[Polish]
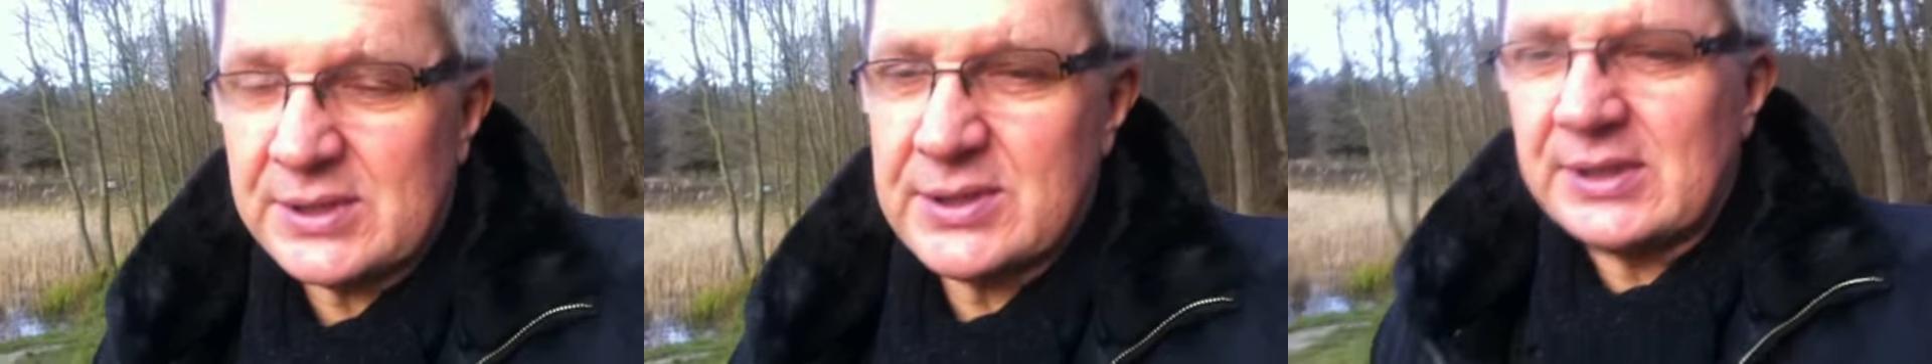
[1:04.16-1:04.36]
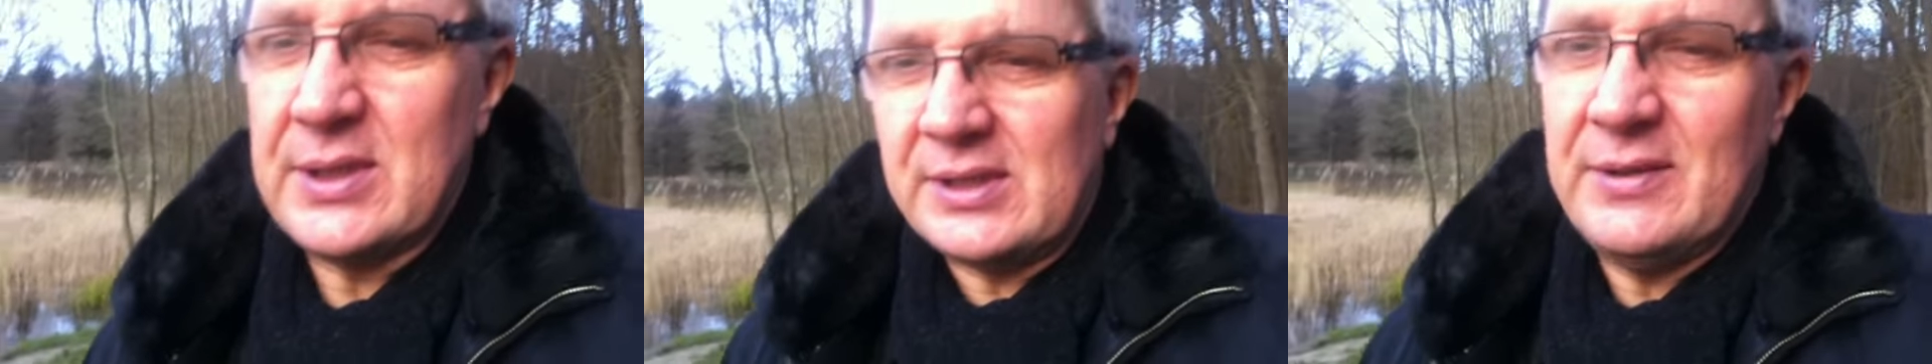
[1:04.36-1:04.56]

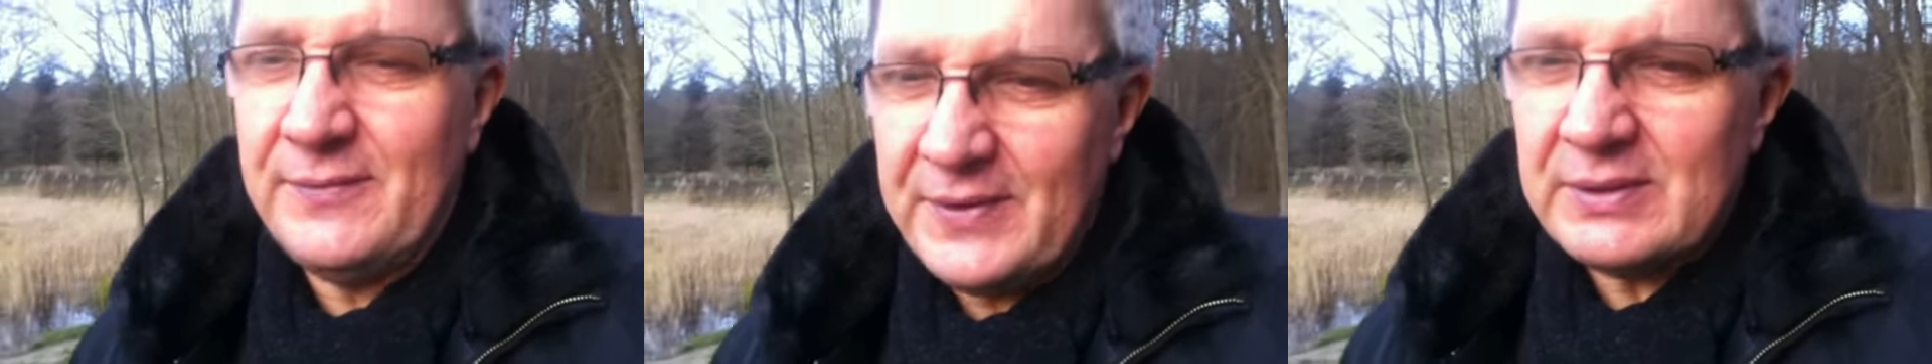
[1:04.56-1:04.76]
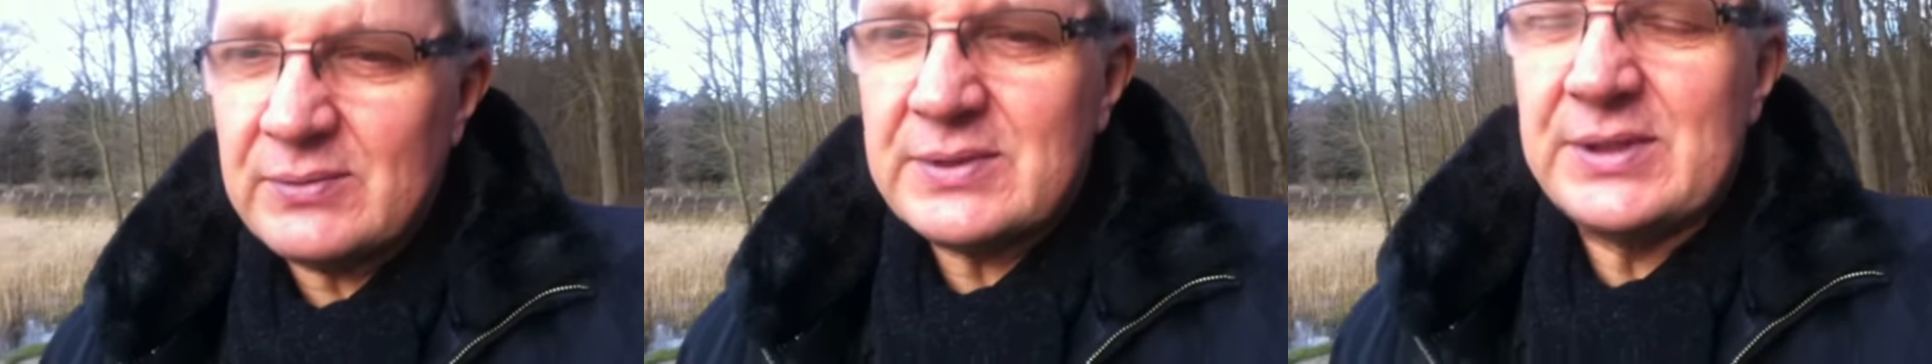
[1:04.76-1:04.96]
zniszczeń,
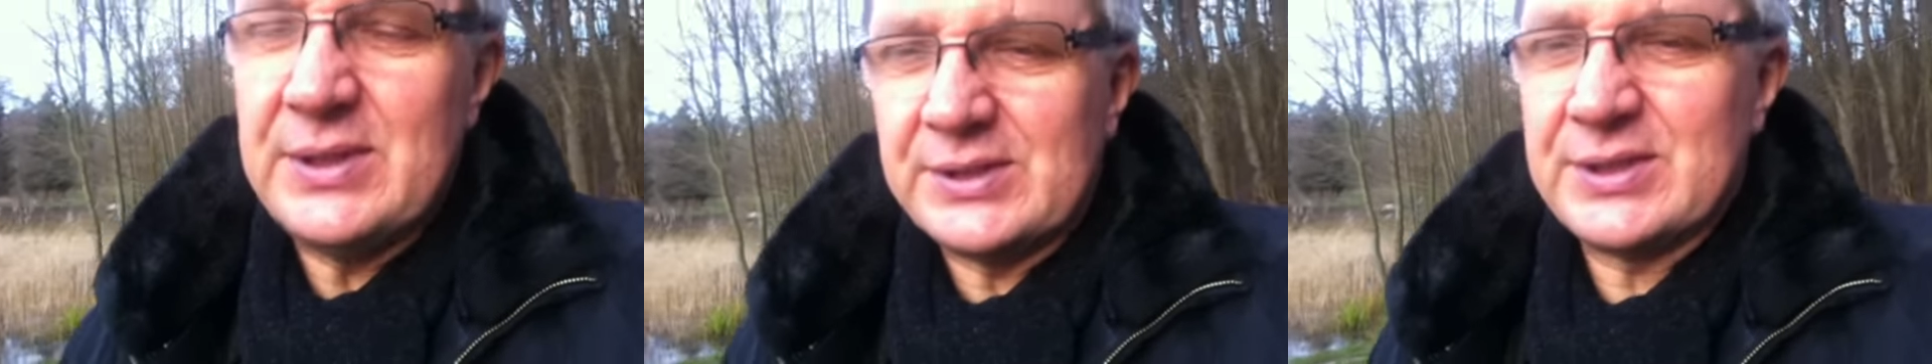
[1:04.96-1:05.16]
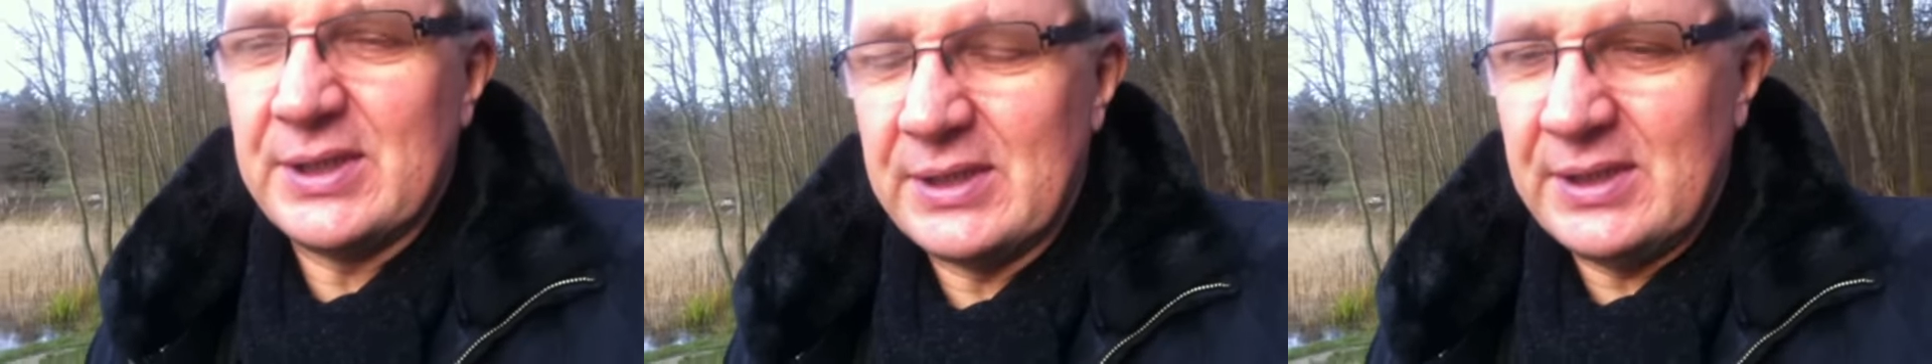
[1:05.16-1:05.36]
wielu
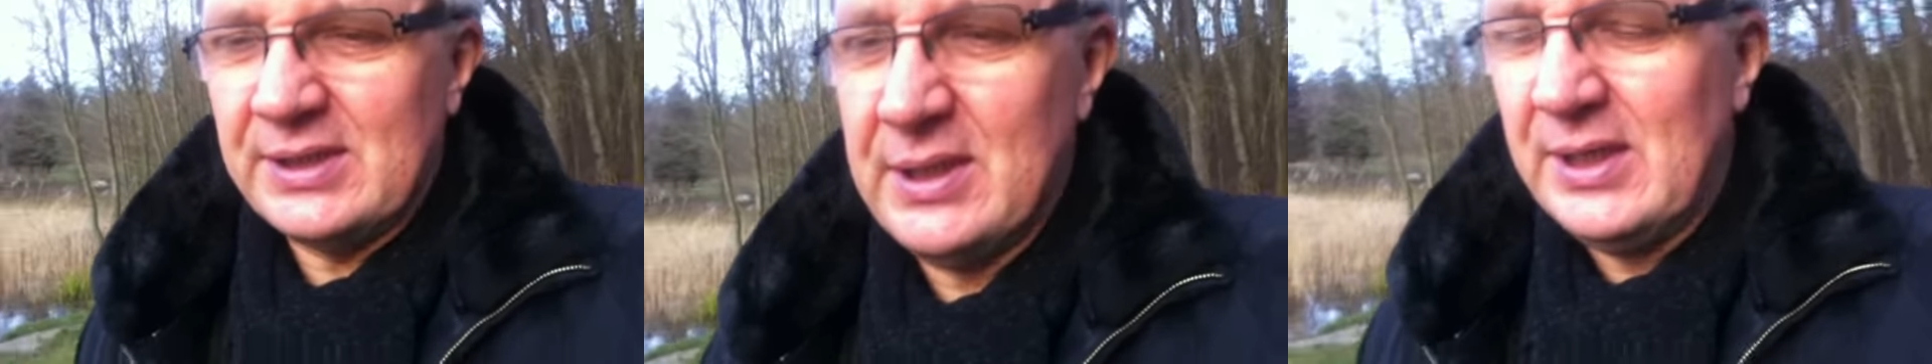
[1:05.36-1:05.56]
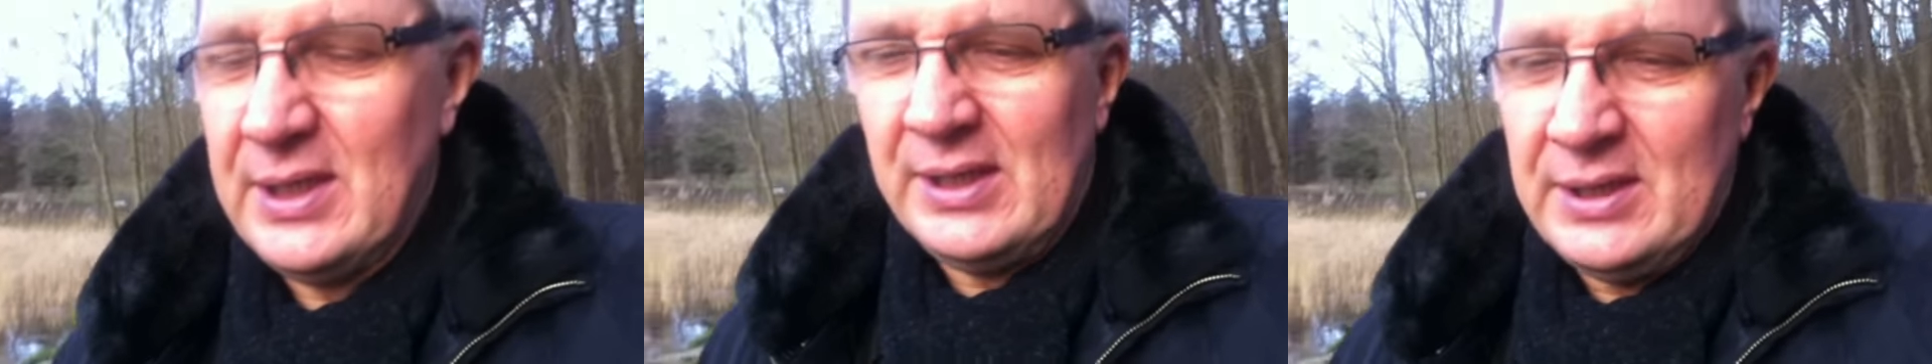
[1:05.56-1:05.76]
zniszczeń.
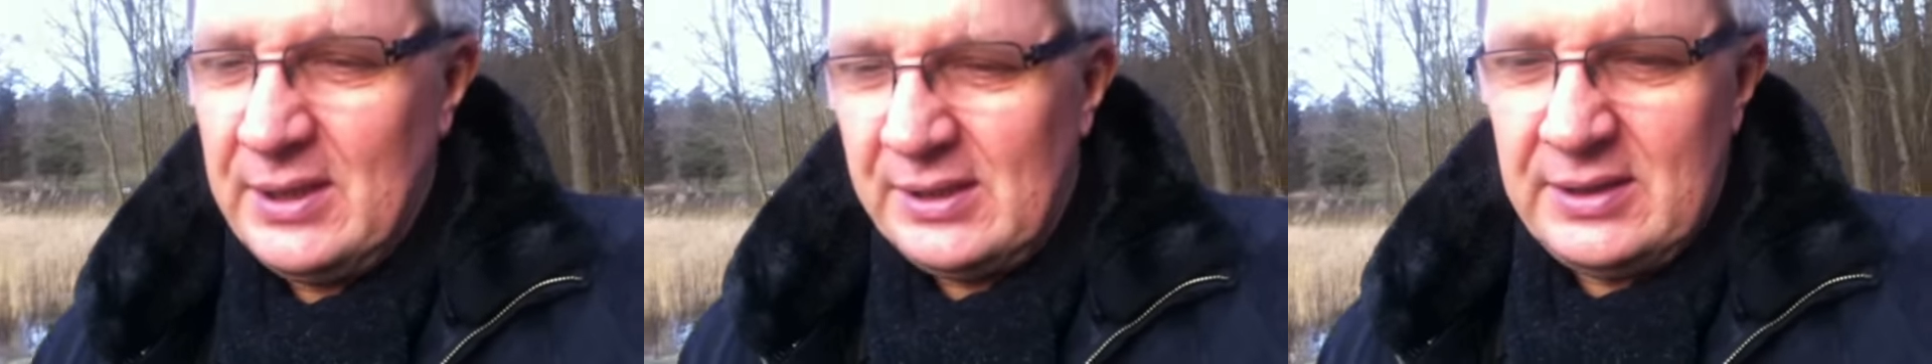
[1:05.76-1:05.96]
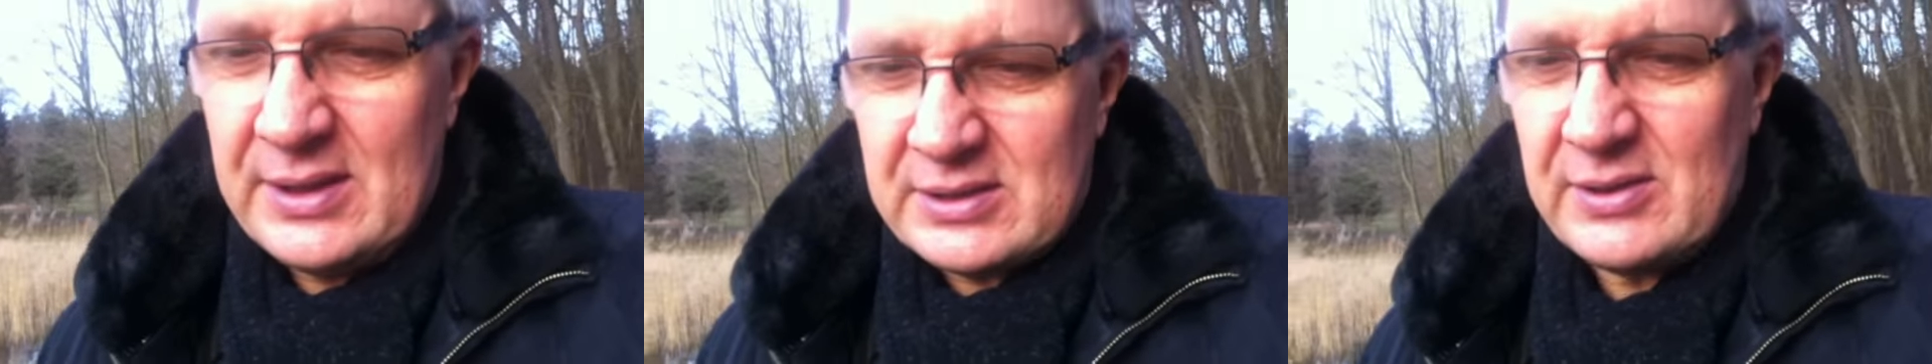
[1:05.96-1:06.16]

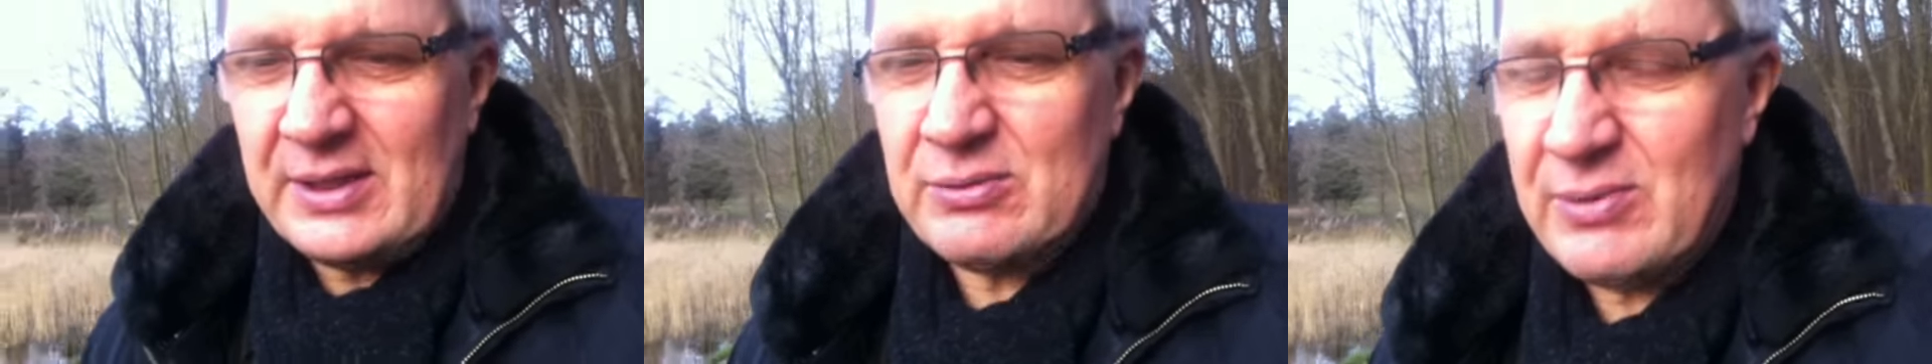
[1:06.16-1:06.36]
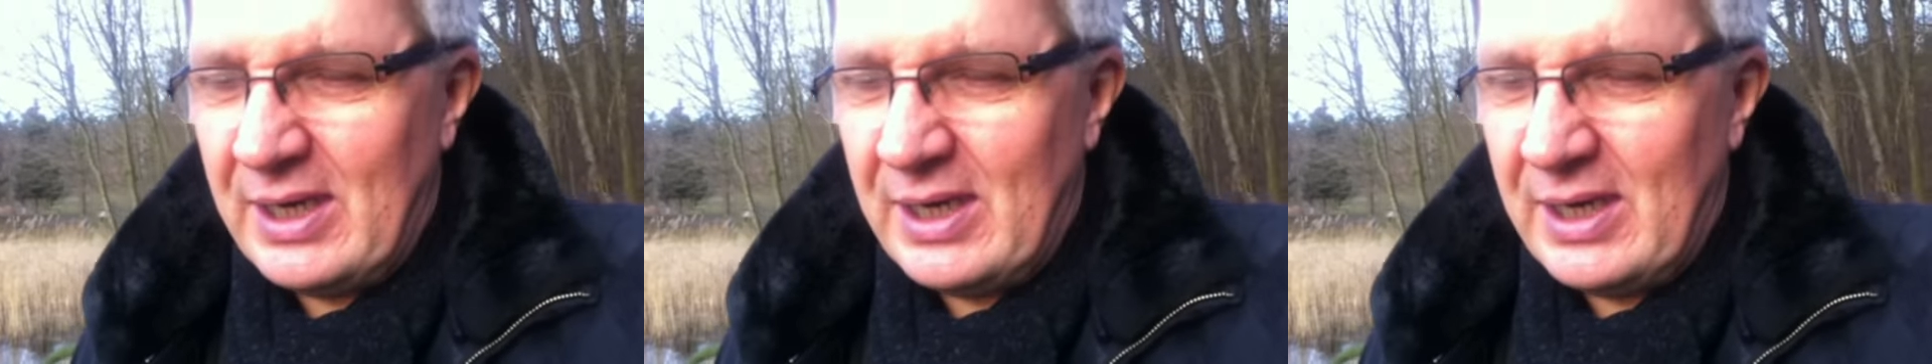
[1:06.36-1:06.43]
I jest to